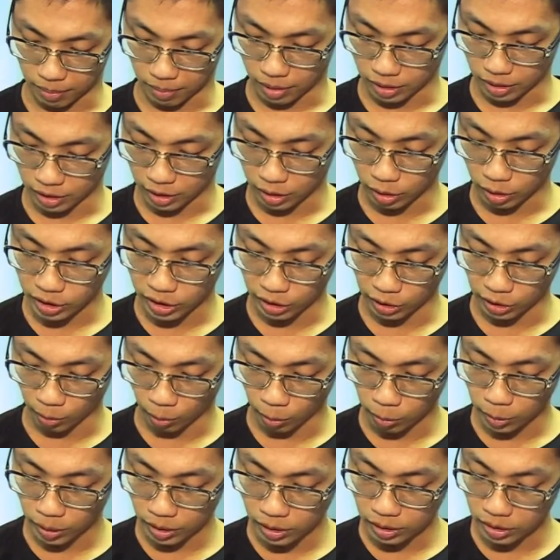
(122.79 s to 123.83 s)
mình sẽ sử dụng
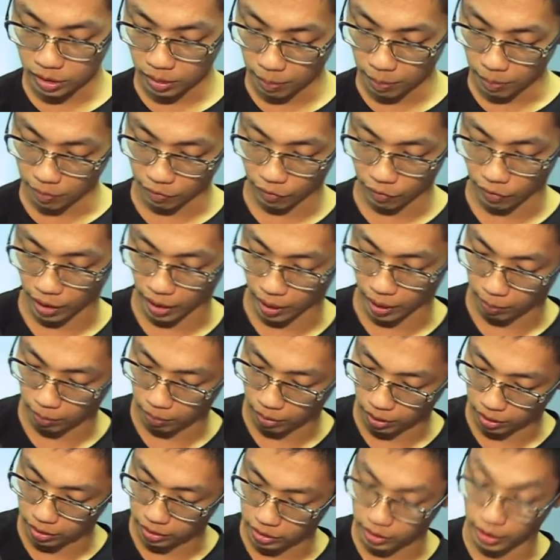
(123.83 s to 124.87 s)
ống kính zoom và
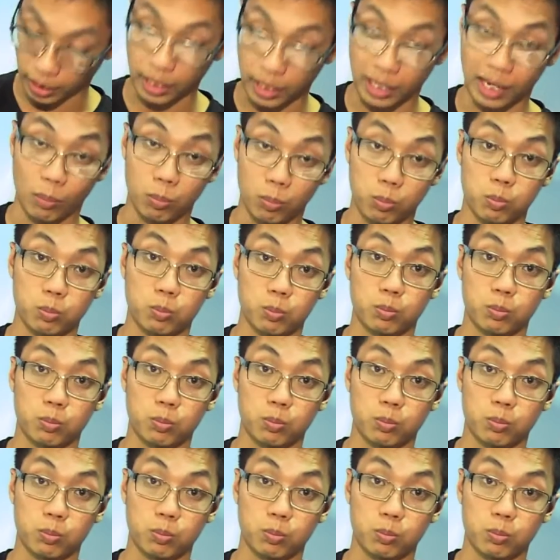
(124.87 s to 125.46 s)
mình sẽ lóc